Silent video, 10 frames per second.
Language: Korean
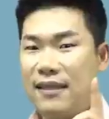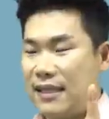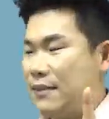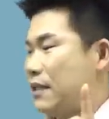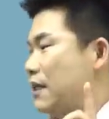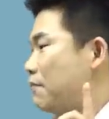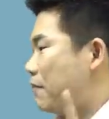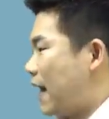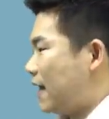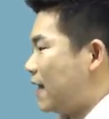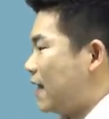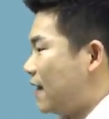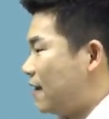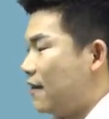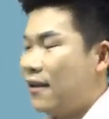집을
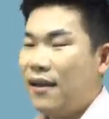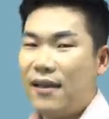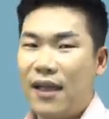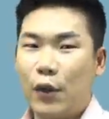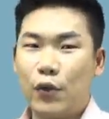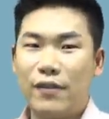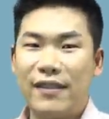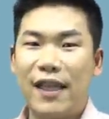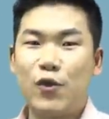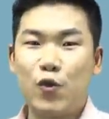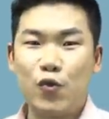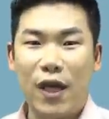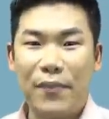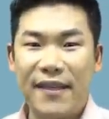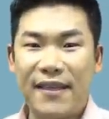팔아야 양도세
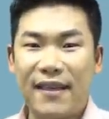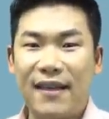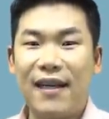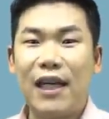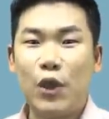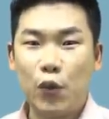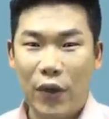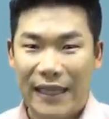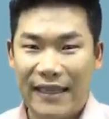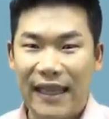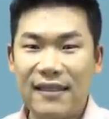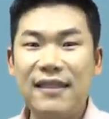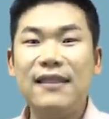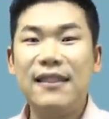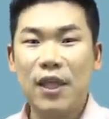중과 배제가
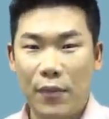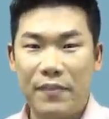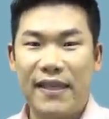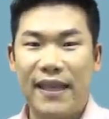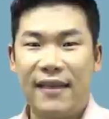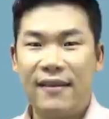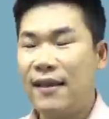된다는 점입니다.